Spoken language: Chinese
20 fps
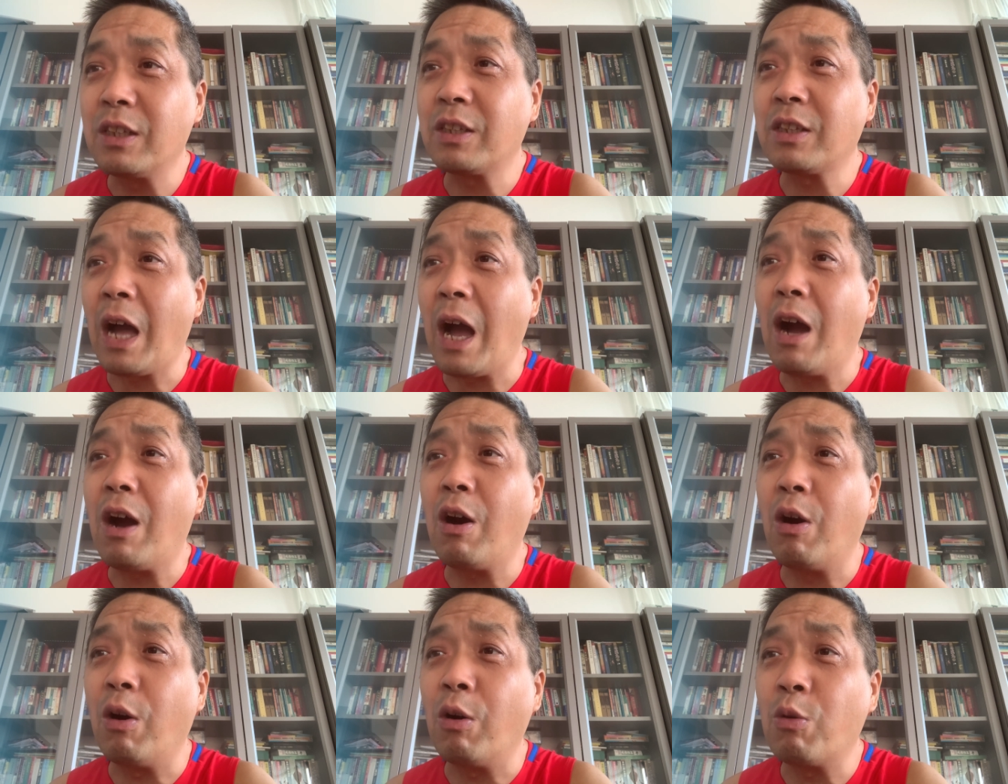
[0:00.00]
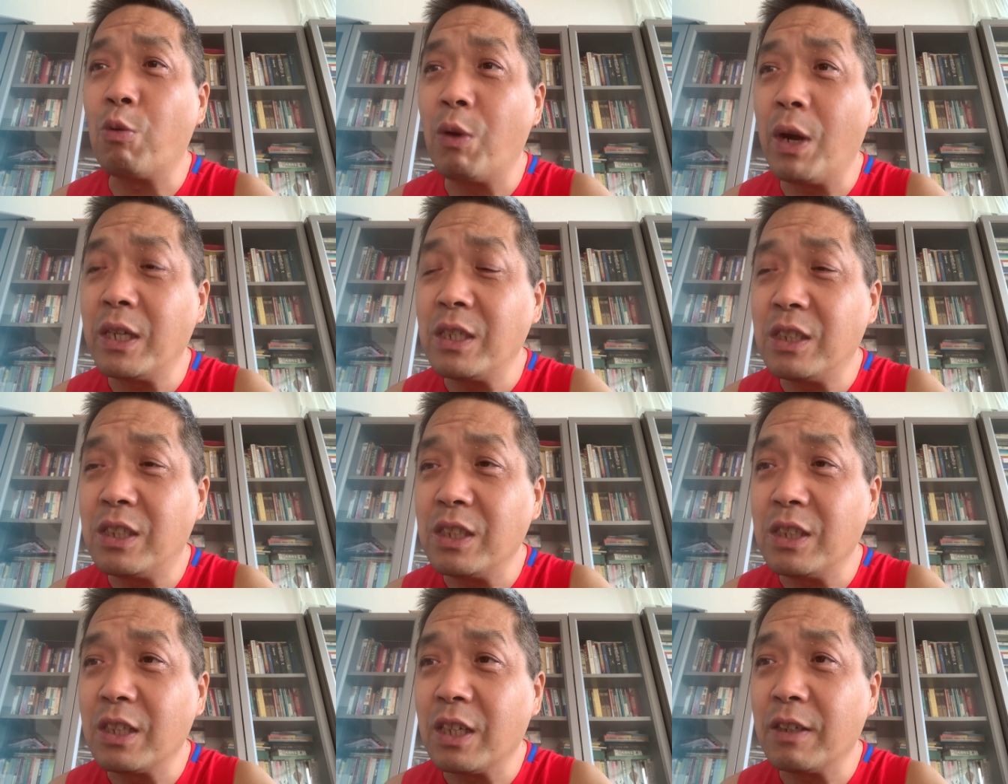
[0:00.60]
打好关
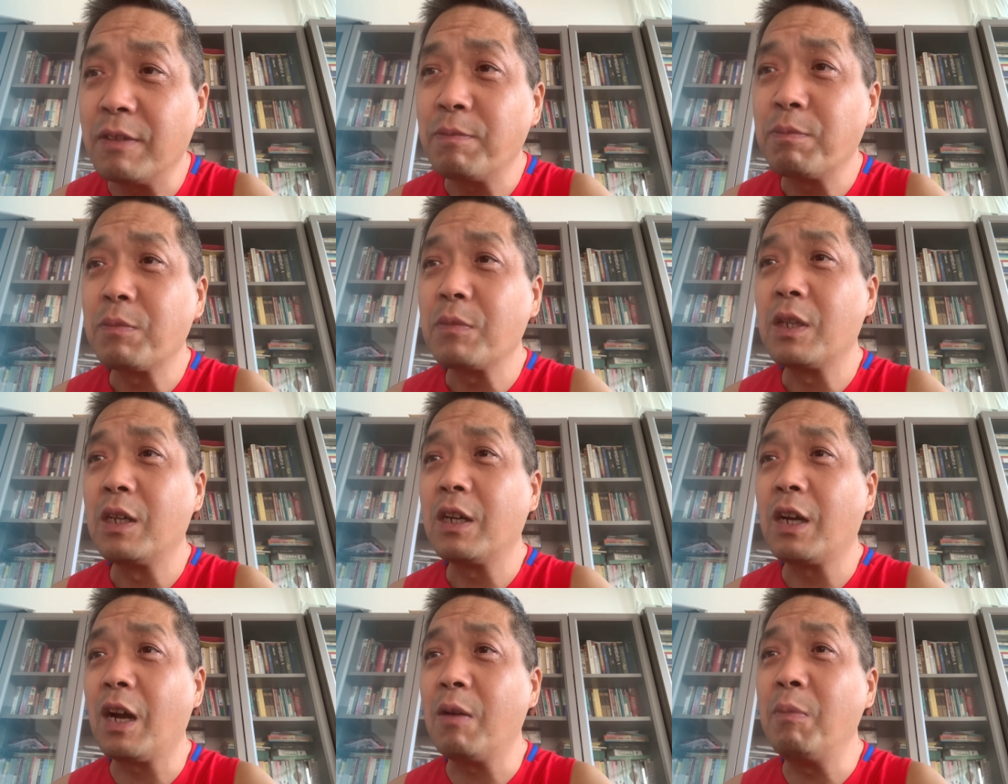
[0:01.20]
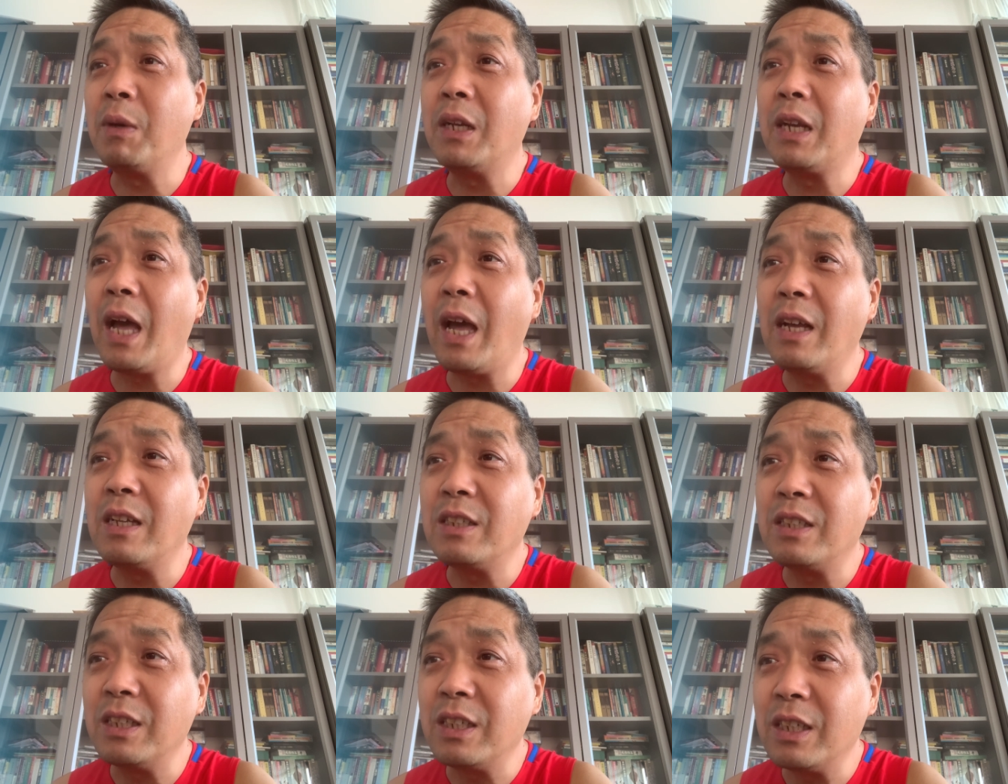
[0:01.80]
系呢，还没
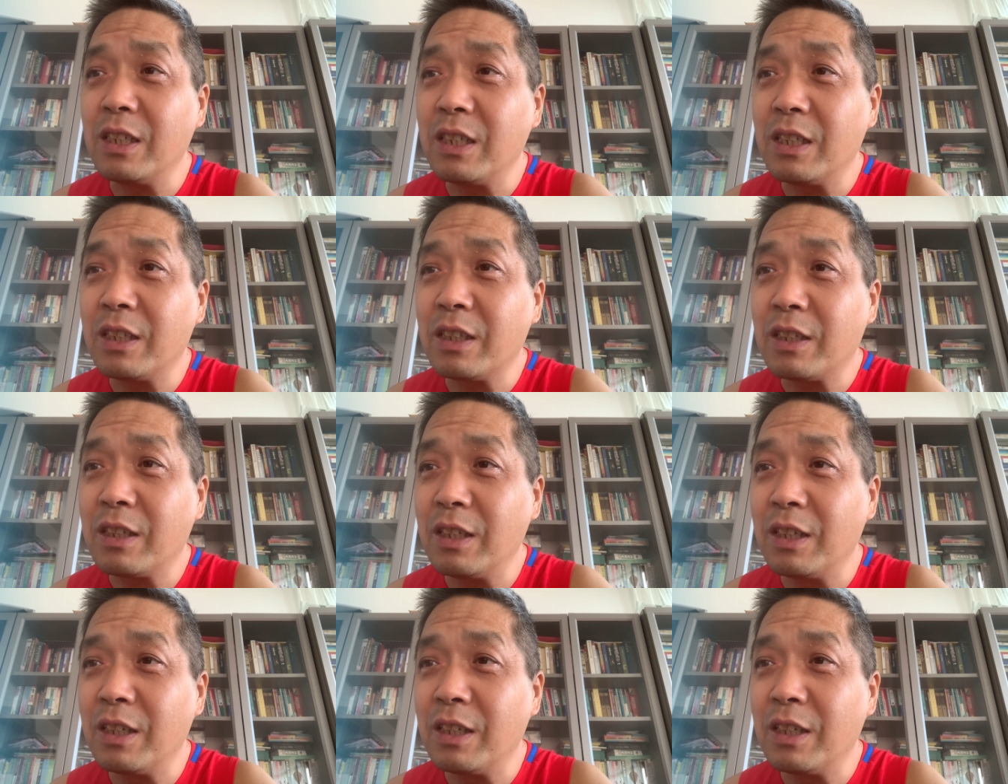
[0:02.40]
来得及，